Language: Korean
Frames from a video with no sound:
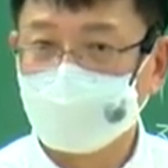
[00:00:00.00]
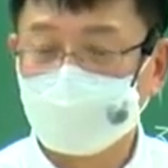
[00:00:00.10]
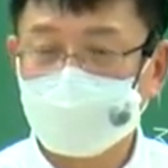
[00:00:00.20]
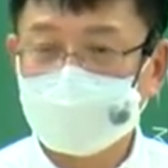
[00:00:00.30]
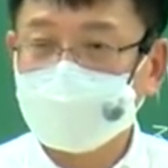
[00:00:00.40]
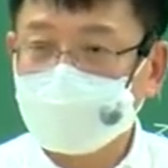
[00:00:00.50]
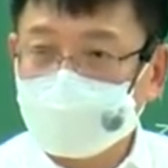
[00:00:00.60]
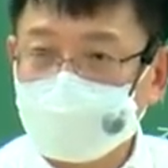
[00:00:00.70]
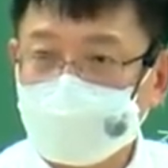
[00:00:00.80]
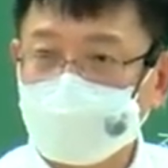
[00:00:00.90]
이게 재산이야,
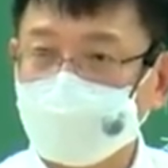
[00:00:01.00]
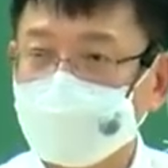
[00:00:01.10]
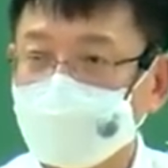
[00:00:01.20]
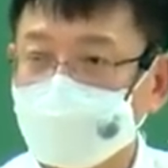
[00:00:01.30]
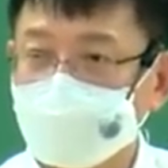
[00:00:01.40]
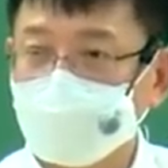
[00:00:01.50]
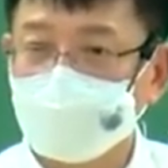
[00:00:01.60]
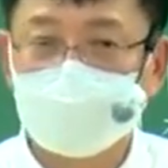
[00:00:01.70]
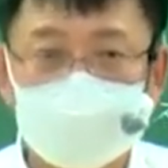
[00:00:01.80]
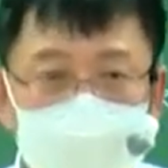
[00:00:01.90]
재산.
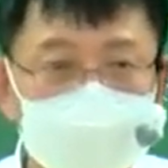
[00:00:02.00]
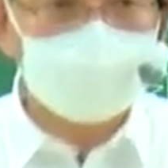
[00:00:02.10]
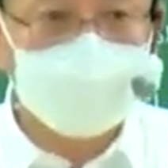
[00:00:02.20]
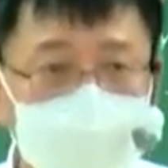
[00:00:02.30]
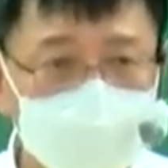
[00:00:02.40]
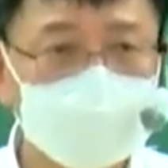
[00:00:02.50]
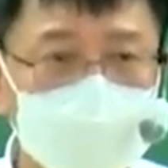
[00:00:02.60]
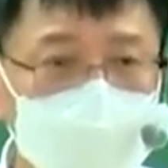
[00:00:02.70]
이게 뭐라고?